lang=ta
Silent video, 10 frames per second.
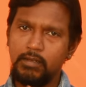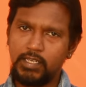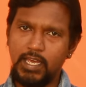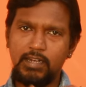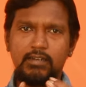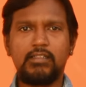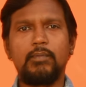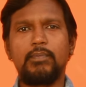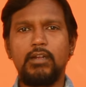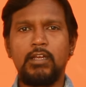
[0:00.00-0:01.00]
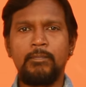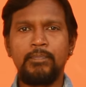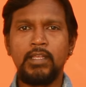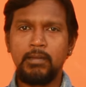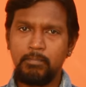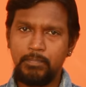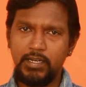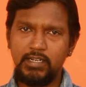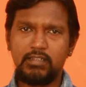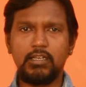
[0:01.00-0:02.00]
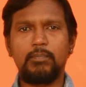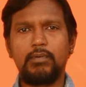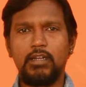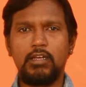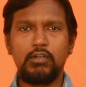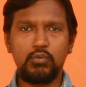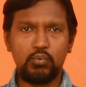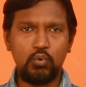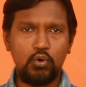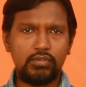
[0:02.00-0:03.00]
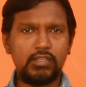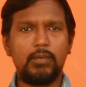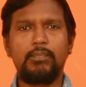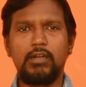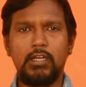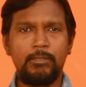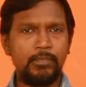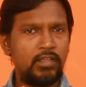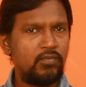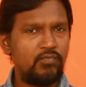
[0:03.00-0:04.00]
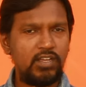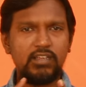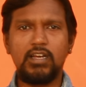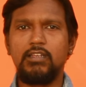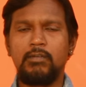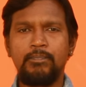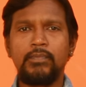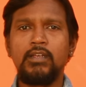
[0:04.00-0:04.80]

கேரட் சாப்பிட்லாம் பீன்ஸ் சாப்பிட்லாம் கோஸ் சாப்பிட்லாம் வெங்காயம்